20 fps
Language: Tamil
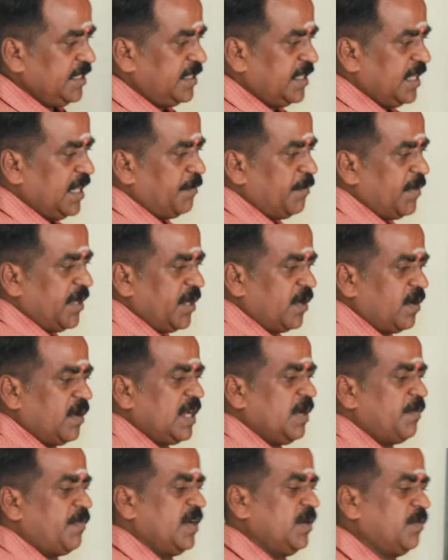இதை நம்ம
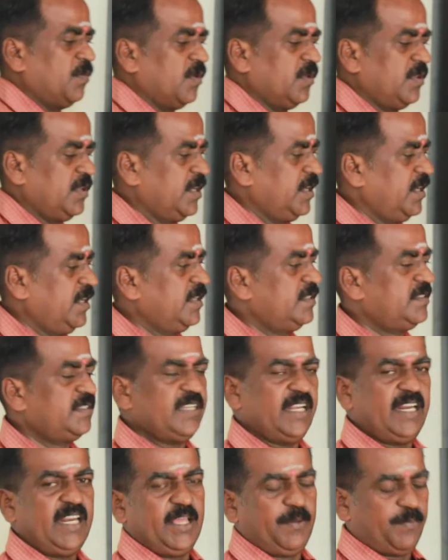ரெகுலராக பண்ணும்போது
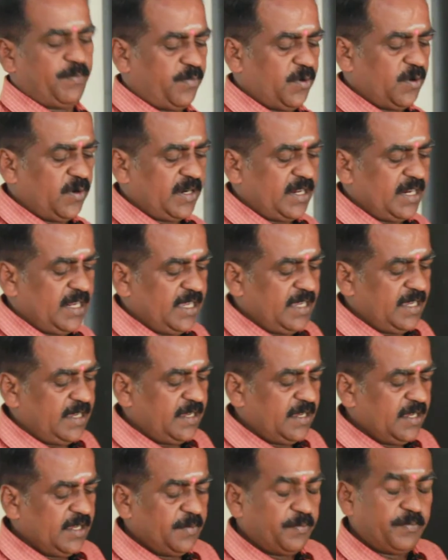சென்னை போன்ற
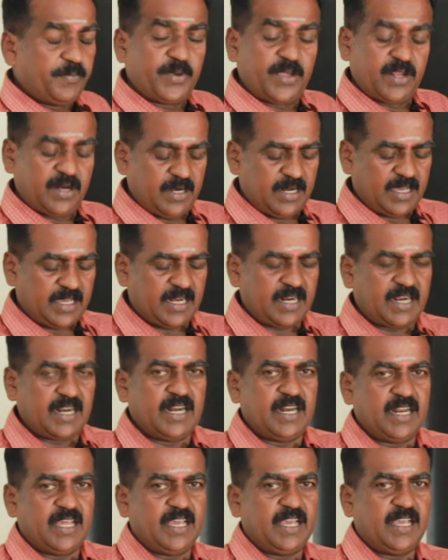
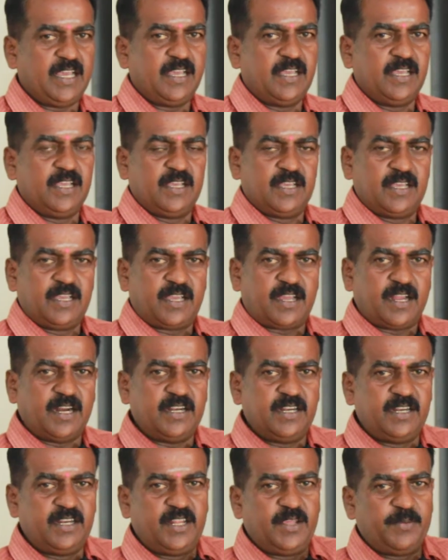பெருநகரங்களில்
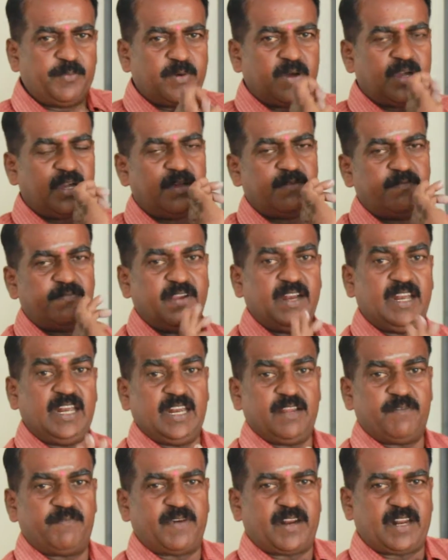கண்டிப்பாக
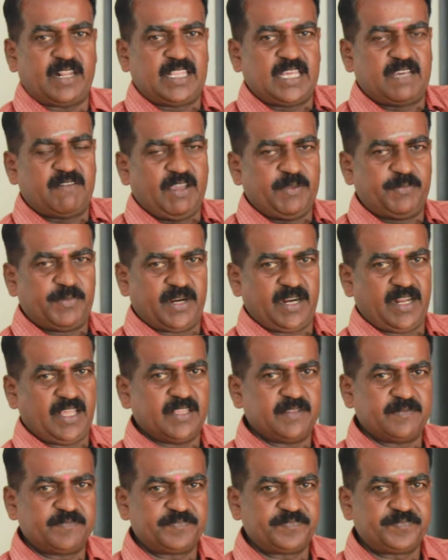வெள்ளம் வர்றதுக்கு வாய்ப்பு
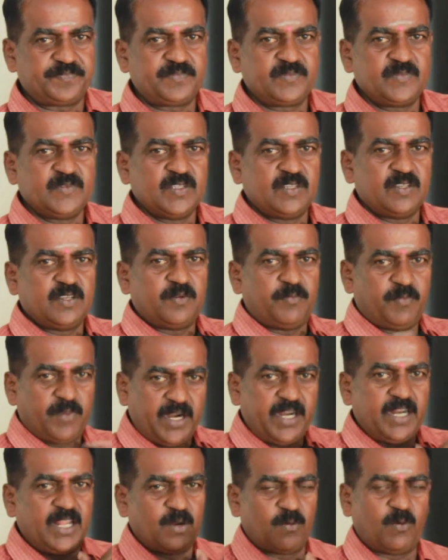கிடையாது
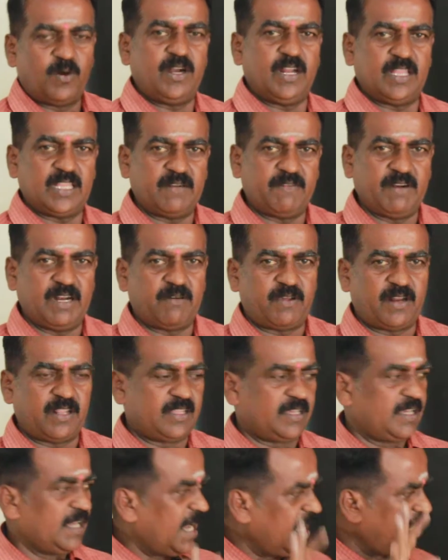மழைநீர் ஓடினா தானே வெள்ளம்
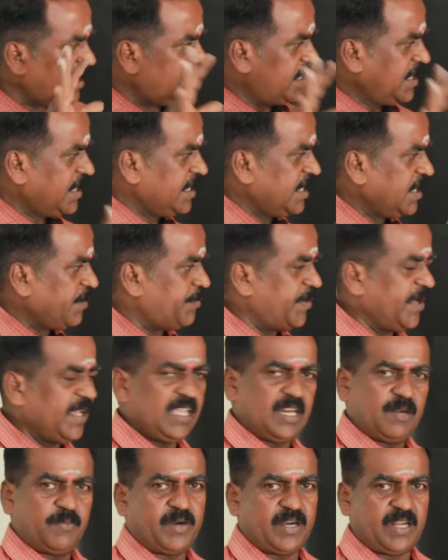வர்றதுக்கு அங்கங்கே
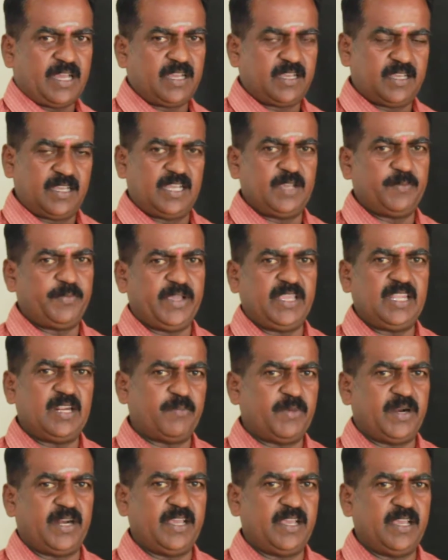பெய்கிற மழை அங்கங்கே
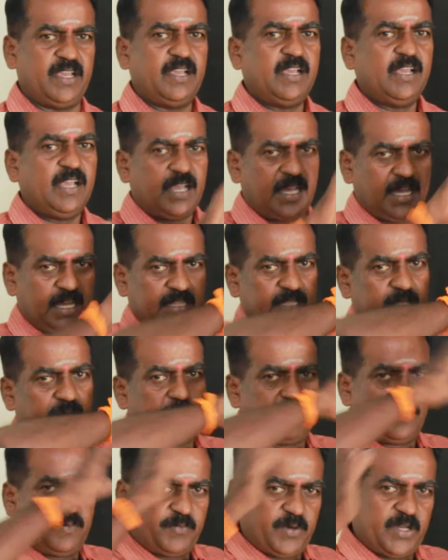பெய்கிற மழை அந்த
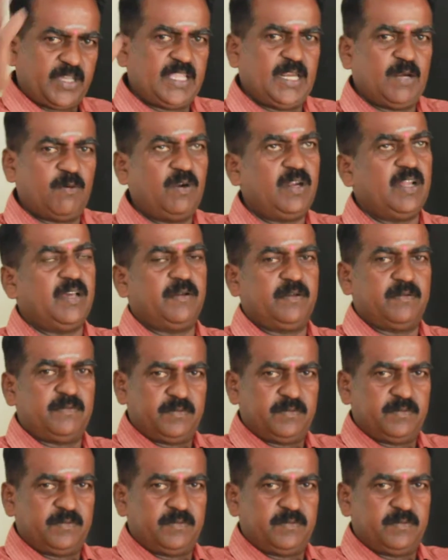பகுதியில் உள்ள